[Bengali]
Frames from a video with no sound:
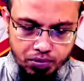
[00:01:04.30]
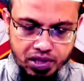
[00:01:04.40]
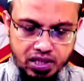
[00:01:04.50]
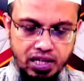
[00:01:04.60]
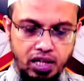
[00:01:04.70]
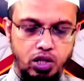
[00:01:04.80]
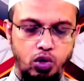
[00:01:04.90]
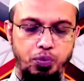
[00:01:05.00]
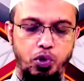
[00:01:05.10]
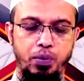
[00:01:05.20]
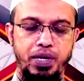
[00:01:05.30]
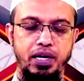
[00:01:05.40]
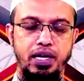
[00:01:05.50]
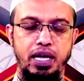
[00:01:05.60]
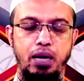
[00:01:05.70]
সম্ভব সেজদা নিয়াতে উপর
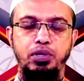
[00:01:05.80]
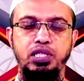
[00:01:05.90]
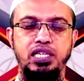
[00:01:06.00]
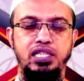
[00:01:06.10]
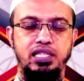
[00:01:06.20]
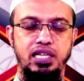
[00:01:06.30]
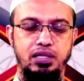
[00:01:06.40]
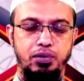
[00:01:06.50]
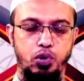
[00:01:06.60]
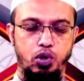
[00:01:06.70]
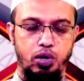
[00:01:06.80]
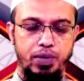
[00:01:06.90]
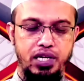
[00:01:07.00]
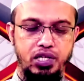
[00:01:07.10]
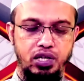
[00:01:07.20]
হবেন এবং সেটা সেজদা হিসাবে গণ্য
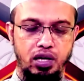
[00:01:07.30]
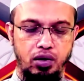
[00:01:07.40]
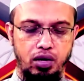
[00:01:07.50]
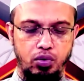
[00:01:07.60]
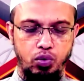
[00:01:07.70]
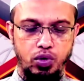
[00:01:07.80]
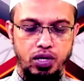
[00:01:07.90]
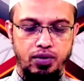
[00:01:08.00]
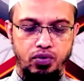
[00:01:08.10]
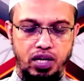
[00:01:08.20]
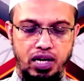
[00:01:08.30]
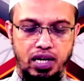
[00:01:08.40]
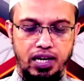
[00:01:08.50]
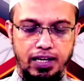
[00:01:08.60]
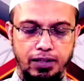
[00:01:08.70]
হবে ইনশাআল্লাহ
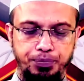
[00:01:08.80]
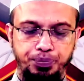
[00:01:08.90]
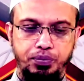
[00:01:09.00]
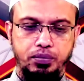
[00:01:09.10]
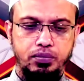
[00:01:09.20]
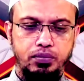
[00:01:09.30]
তাহলে